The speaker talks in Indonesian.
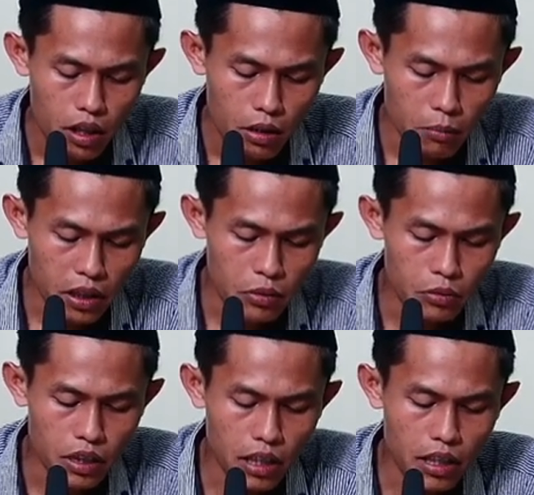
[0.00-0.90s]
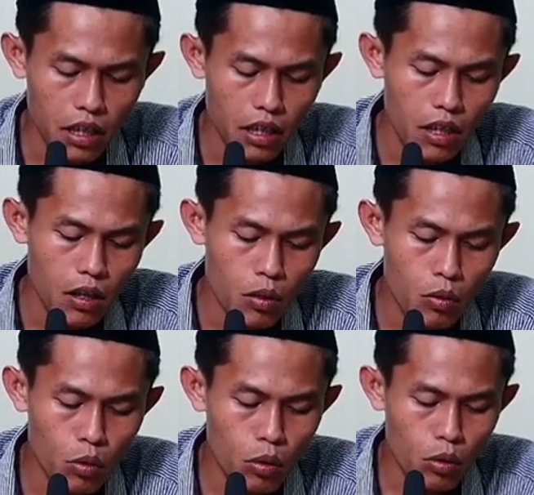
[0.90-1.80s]
maksude
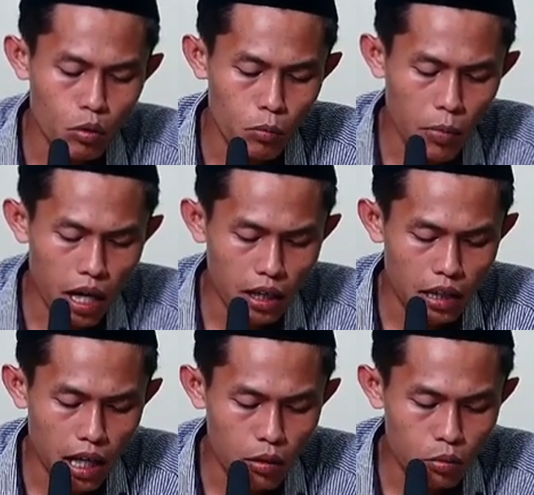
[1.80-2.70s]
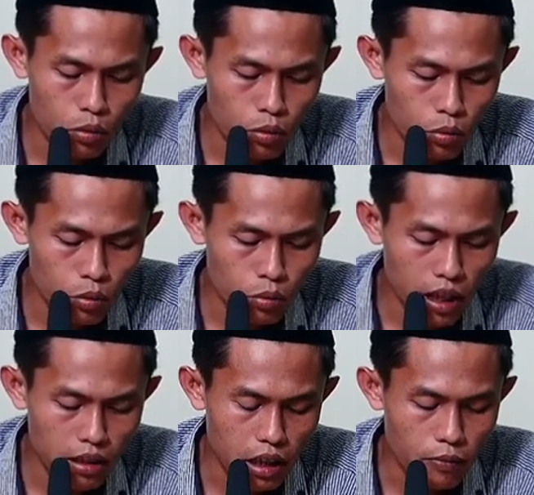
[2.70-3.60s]
kullu ma taqulu wa
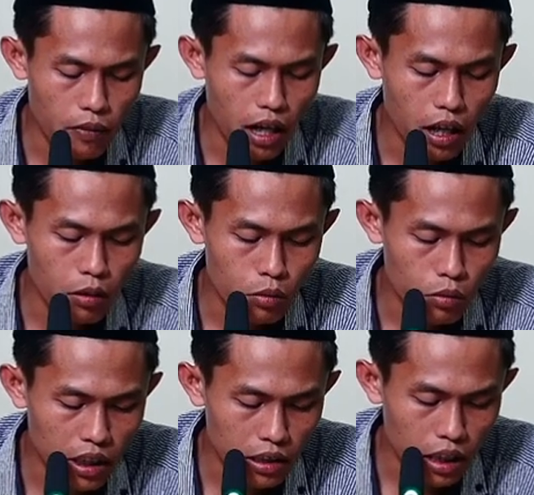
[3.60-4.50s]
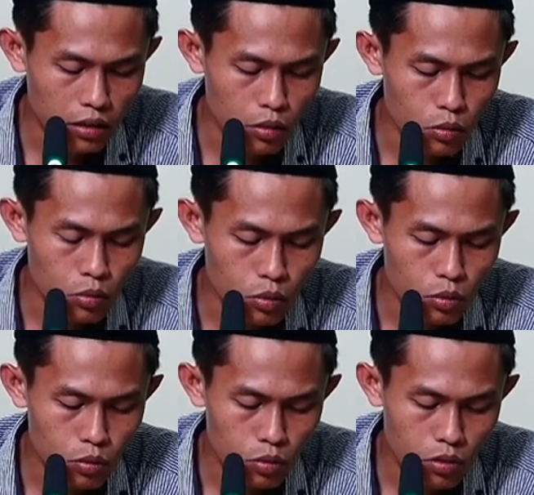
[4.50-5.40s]
taf'alu wa
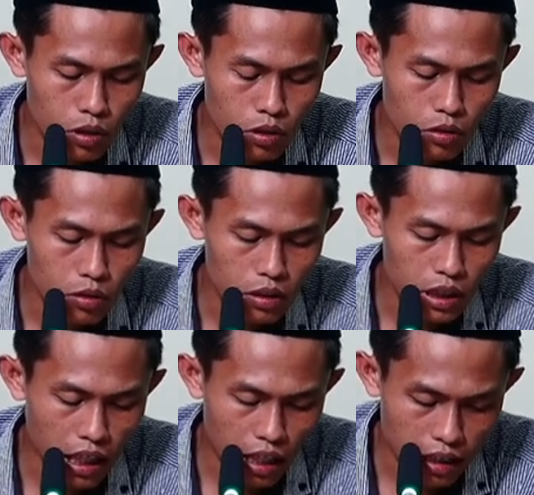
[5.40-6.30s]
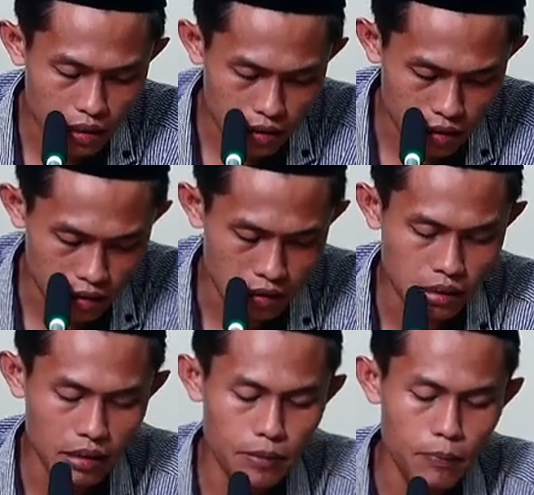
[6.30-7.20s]
tatruku ila akhirih
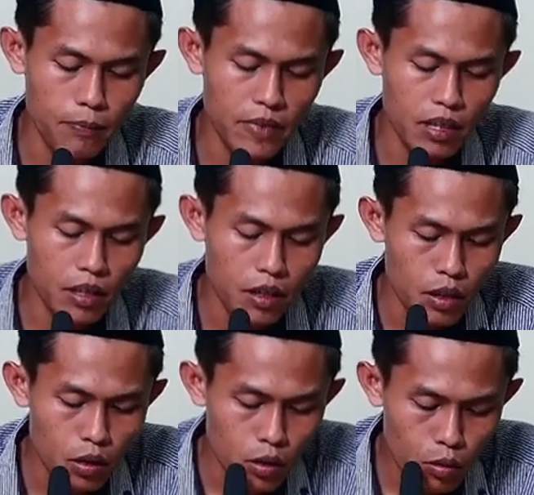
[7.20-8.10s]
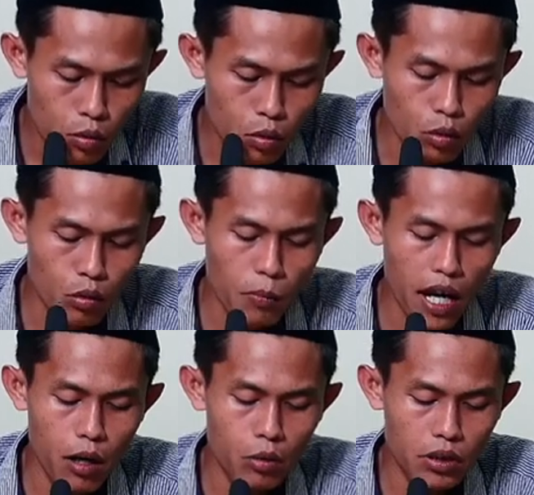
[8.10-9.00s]
kullu
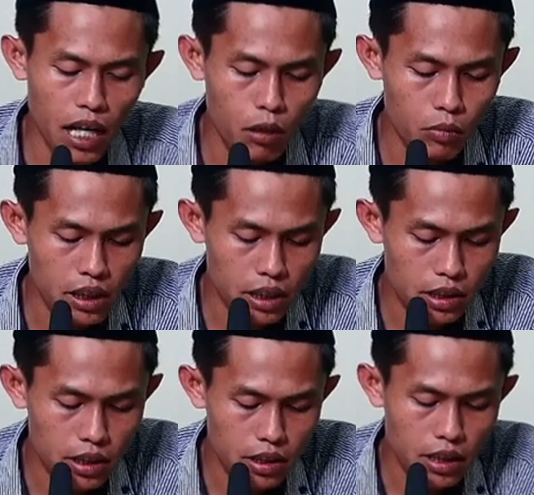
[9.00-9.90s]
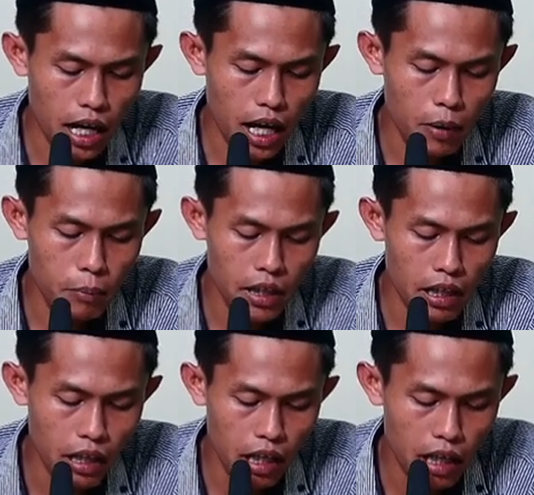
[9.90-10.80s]
ma utawi
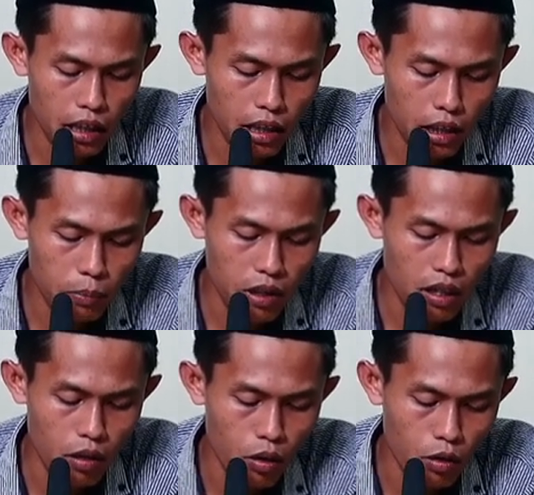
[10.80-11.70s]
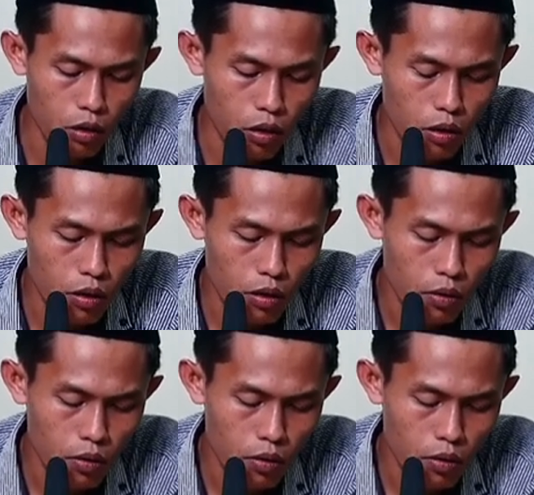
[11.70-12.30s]
sekabehane perkara